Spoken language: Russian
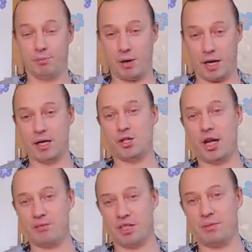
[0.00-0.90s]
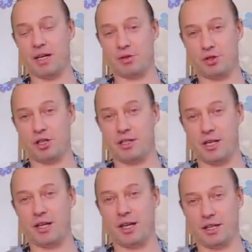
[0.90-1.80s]
прокачаем себя с точки
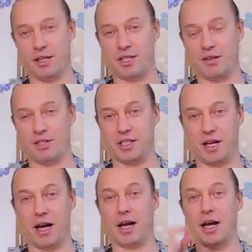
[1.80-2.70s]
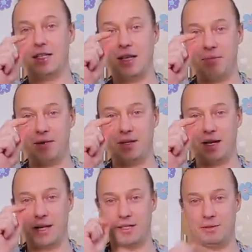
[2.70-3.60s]
зрения английского языка хотя бы
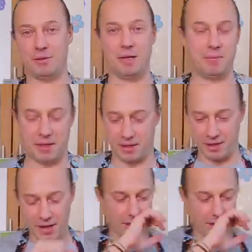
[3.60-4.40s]
на 1 миллиметр.